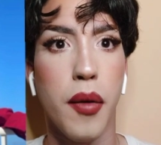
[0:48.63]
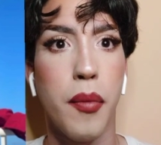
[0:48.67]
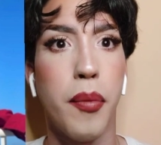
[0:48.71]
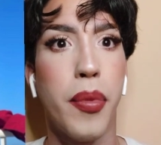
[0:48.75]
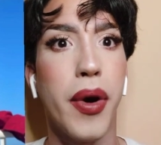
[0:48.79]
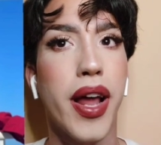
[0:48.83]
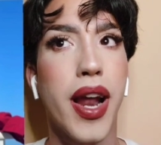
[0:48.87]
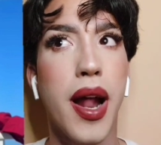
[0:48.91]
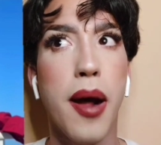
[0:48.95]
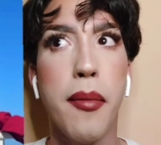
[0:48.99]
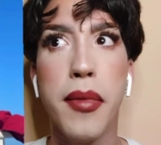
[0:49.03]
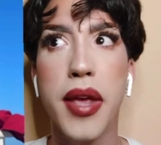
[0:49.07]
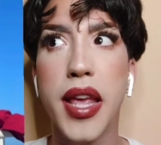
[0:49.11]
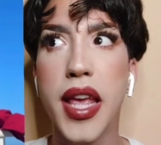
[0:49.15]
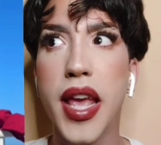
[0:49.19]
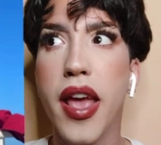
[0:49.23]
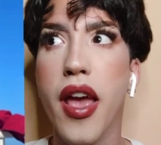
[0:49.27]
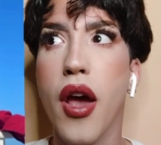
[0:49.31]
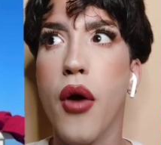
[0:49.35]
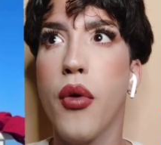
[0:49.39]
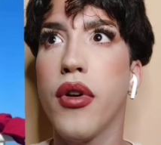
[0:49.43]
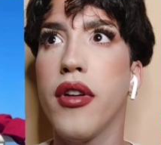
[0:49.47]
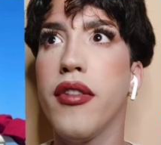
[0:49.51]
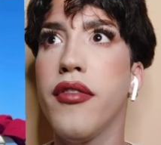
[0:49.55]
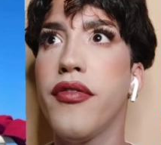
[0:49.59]
Para mí
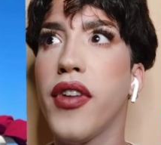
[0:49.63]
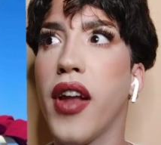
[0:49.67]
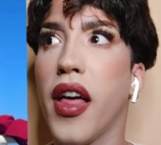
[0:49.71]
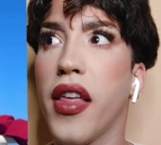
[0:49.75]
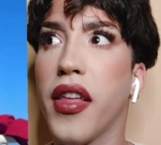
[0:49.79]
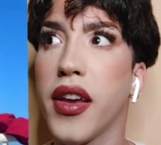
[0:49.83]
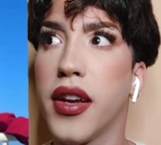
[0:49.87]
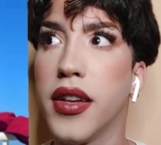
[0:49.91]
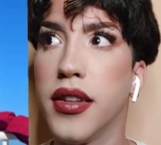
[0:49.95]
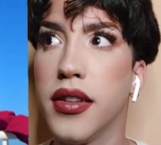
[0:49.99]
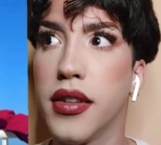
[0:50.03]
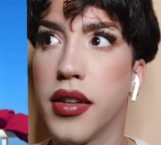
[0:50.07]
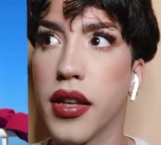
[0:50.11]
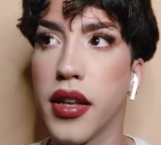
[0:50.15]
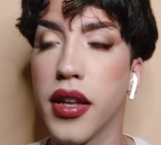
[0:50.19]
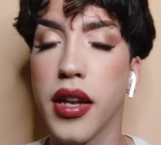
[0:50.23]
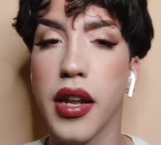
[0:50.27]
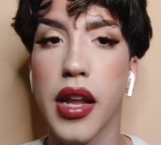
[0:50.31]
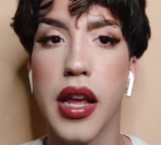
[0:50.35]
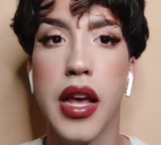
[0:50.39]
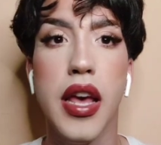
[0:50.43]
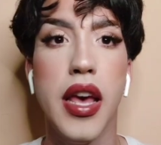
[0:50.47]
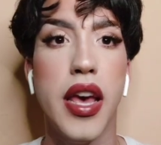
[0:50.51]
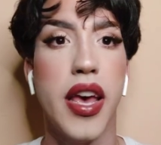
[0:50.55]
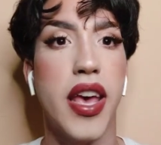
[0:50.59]
ella es una
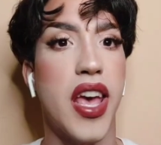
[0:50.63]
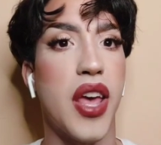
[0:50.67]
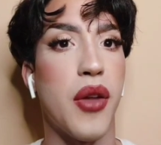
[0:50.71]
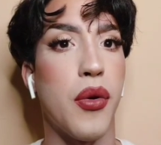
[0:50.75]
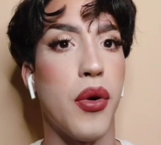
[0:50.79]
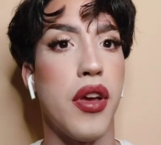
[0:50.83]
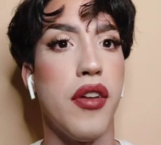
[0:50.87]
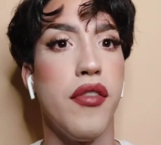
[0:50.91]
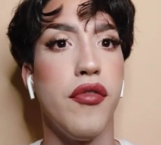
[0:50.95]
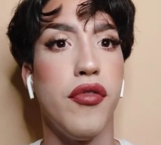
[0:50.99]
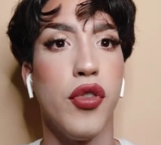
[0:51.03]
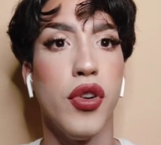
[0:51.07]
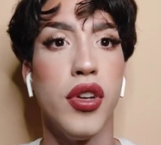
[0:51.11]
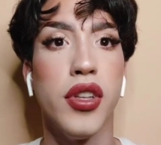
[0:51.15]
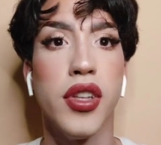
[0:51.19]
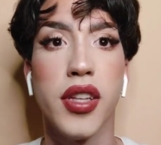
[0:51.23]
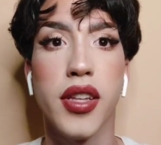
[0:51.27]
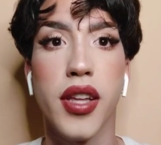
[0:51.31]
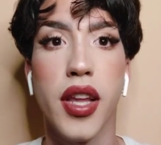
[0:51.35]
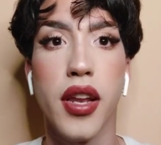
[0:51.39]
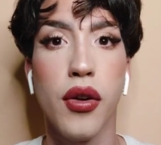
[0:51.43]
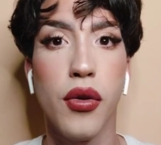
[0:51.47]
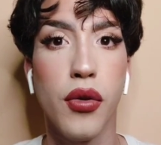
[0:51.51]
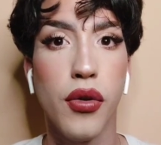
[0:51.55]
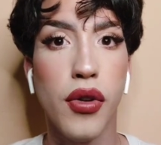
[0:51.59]
influencer, ella no es influencer
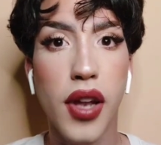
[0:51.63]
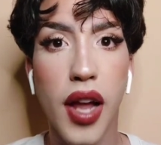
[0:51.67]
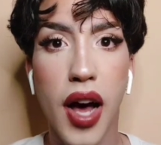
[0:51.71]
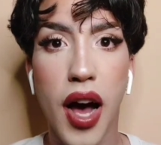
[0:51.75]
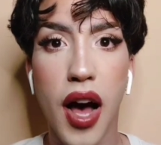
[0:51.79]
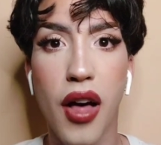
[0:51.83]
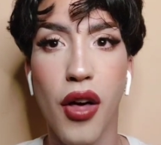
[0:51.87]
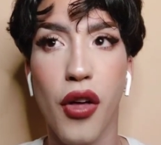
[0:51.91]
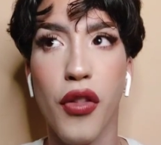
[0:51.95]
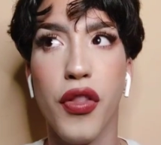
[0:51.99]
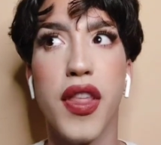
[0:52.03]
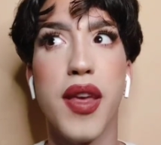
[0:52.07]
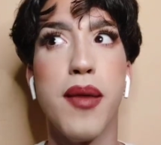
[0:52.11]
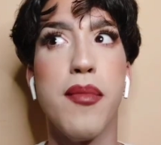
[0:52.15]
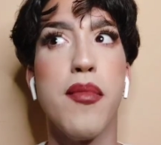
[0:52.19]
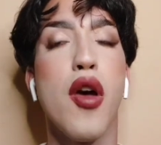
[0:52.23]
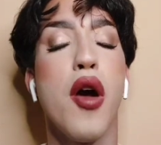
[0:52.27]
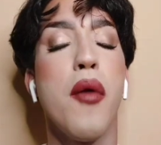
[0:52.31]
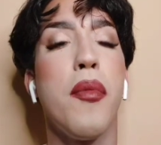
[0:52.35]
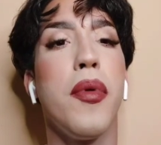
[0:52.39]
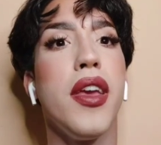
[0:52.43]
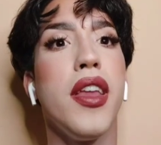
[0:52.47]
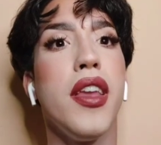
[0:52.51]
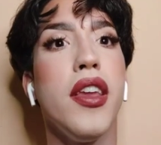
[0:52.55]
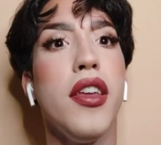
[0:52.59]
de ningún lado, di mi
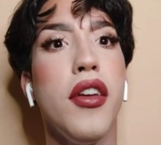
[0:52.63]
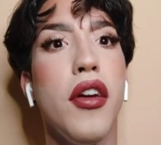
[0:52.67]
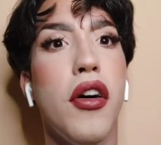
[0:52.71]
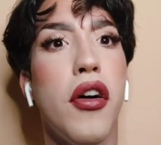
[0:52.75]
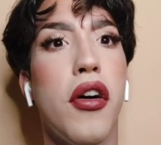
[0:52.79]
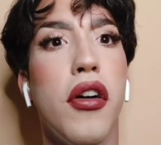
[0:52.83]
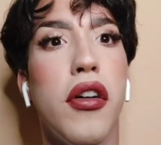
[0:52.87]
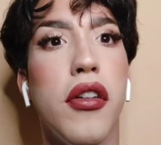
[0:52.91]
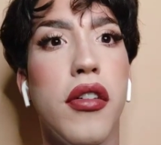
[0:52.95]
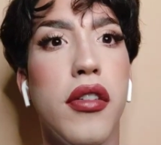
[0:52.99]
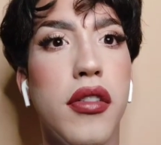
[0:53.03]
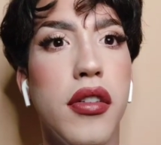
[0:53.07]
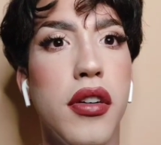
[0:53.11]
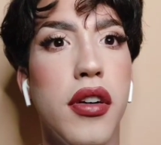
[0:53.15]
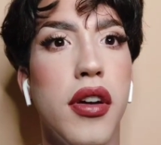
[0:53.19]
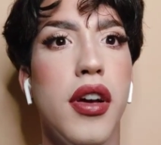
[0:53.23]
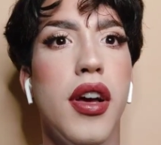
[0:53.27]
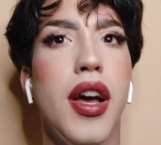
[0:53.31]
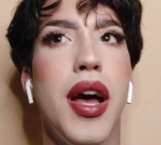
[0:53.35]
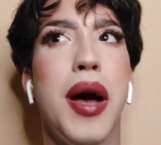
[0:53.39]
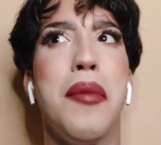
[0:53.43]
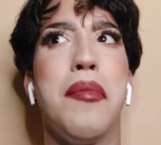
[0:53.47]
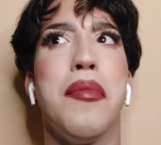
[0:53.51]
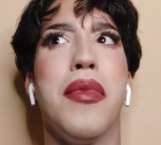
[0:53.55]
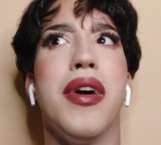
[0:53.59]
opinión
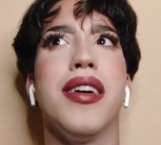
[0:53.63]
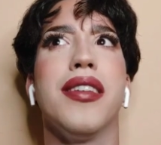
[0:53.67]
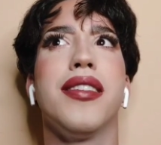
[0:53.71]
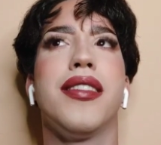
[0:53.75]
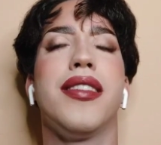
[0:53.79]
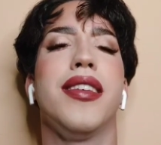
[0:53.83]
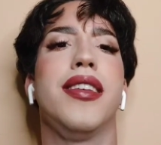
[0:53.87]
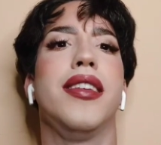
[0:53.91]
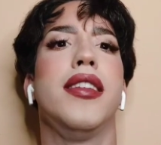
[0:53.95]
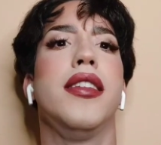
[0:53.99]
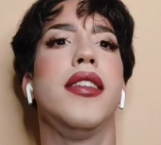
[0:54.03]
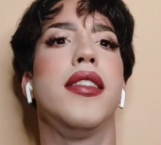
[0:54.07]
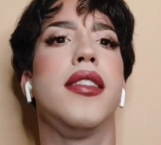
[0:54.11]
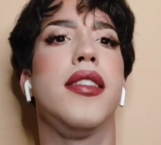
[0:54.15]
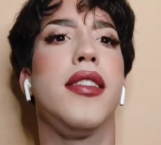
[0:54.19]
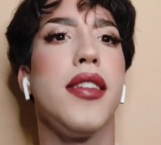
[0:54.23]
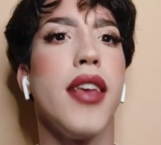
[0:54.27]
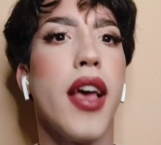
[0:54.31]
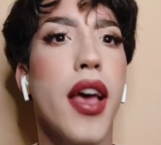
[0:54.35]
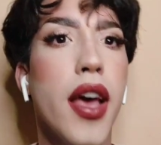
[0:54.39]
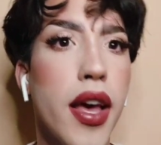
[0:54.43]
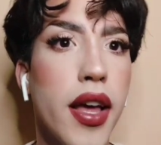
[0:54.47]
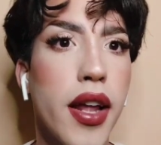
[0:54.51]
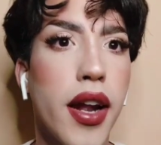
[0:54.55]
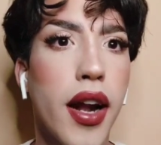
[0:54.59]
más
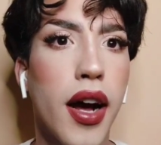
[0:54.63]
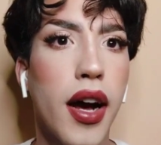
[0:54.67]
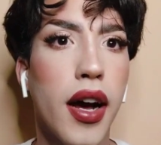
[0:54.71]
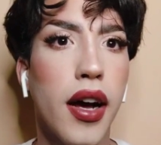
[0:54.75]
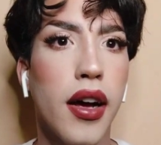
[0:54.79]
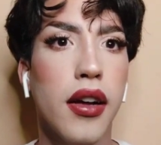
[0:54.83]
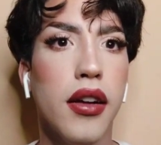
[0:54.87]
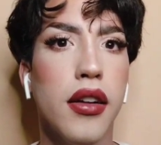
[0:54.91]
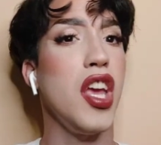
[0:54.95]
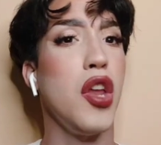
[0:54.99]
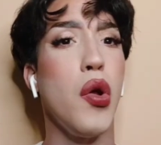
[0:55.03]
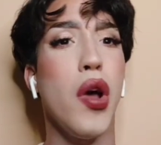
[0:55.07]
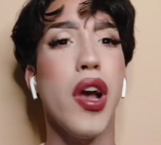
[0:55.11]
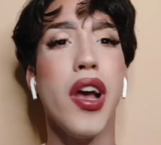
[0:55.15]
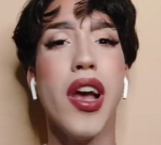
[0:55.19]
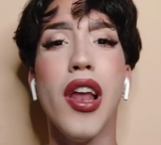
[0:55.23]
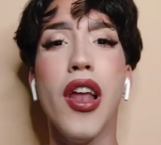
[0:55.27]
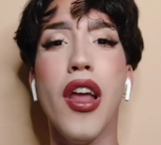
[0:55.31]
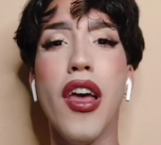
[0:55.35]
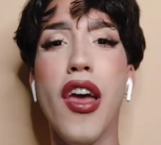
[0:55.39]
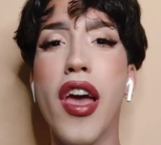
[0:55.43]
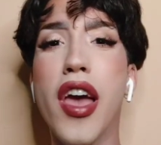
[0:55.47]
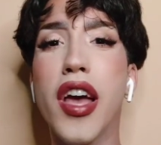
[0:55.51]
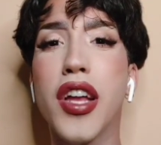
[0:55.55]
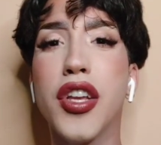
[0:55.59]
sincera. Y no es que
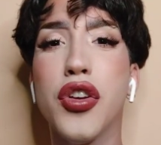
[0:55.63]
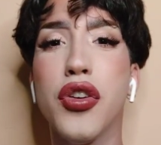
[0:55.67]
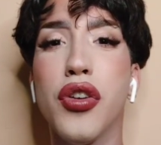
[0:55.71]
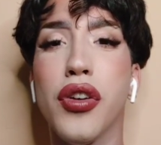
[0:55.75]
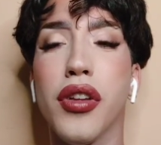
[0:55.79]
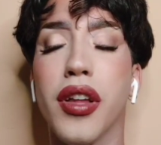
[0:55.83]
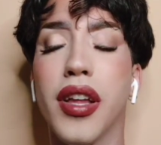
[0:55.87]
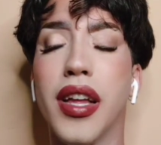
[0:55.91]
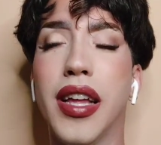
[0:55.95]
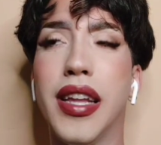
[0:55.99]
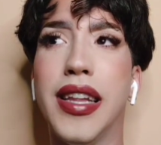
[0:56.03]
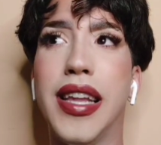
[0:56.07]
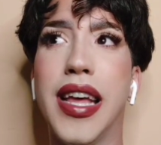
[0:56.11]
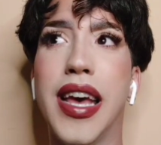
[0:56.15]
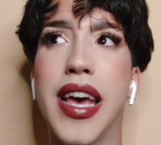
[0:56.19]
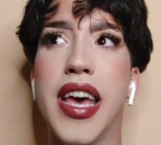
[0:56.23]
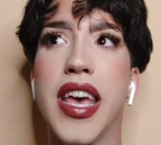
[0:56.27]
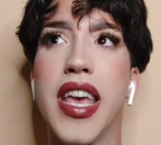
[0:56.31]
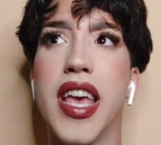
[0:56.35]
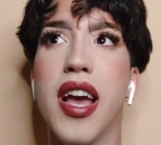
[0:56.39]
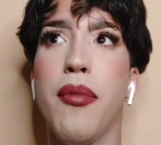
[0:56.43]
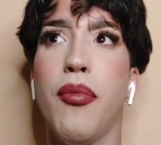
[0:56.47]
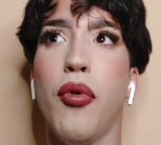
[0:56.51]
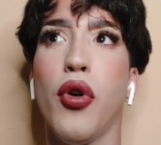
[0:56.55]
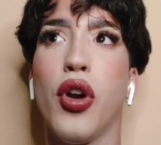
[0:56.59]
la haya hecho de
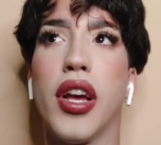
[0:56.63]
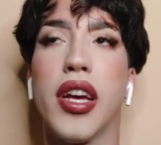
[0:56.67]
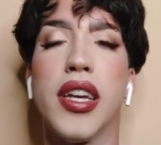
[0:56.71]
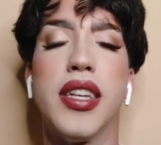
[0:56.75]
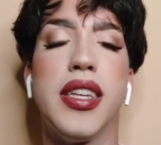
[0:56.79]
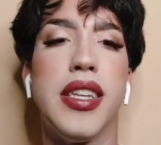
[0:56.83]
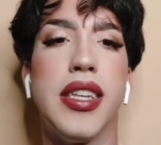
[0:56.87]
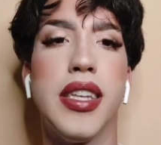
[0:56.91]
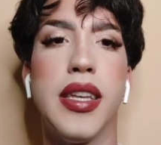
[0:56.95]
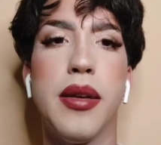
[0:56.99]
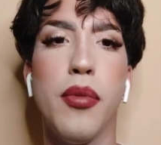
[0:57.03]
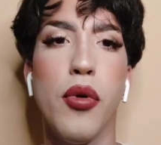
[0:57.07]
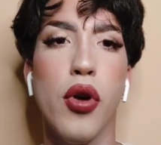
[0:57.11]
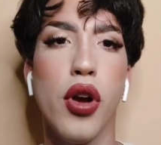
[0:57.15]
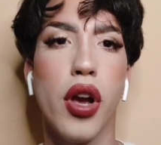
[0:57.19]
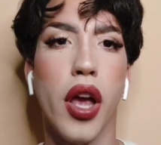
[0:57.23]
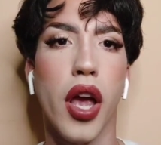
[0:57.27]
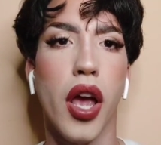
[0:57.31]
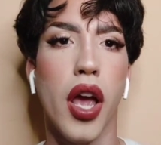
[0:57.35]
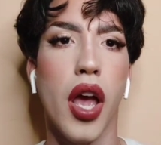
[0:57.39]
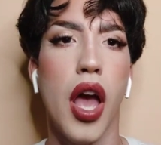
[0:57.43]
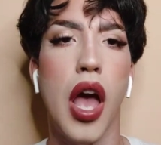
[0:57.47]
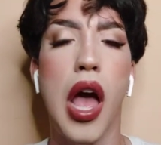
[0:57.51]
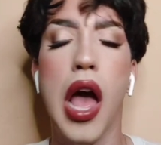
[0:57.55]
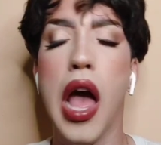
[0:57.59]
ella porque sí,
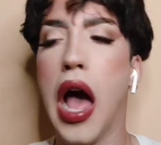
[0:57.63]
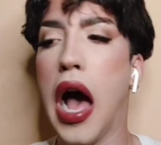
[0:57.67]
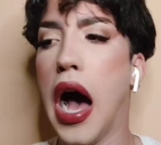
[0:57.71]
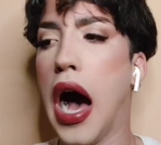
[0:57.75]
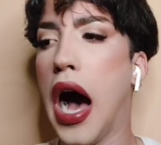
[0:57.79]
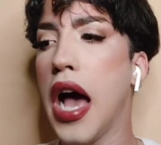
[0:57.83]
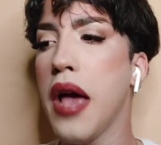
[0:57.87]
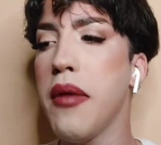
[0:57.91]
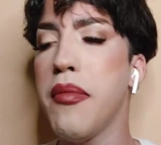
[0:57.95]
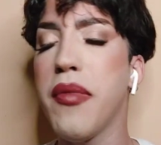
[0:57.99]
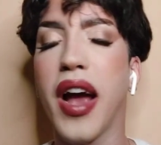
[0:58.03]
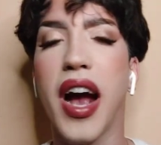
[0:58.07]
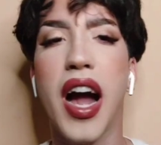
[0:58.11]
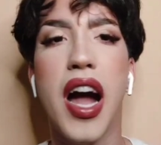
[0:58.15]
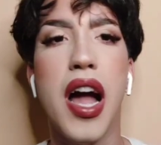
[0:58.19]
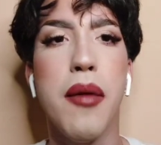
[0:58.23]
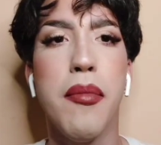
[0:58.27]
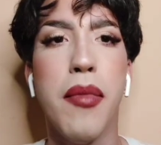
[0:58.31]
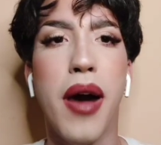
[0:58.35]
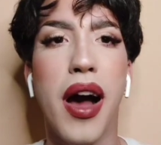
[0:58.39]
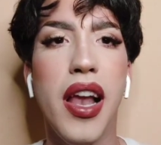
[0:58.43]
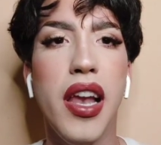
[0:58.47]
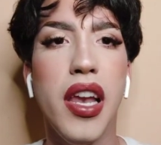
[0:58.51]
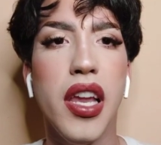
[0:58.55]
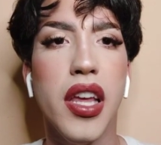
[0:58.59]
porque ay, me cae
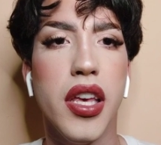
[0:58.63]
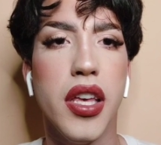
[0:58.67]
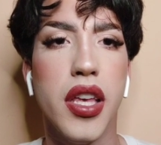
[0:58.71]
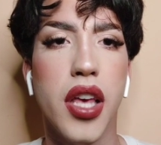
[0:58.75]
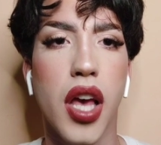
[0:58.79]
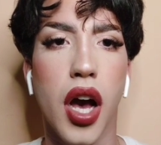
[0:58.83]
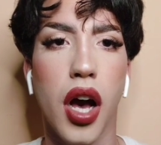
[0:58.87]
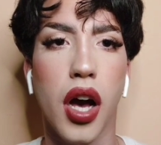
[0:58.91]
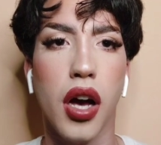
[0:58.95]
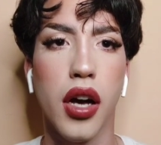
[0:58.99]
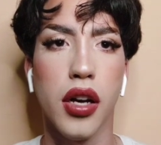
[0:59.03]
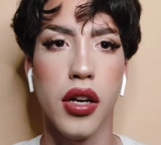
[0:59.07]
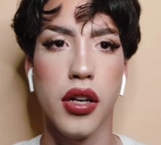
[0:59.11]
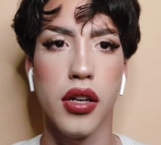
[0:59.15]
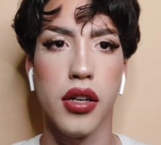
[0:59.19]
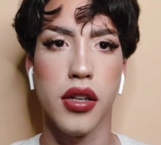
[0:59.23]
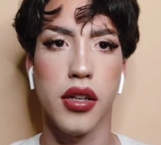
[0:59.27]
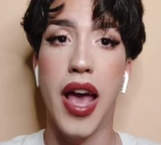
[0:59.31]
mal y ya.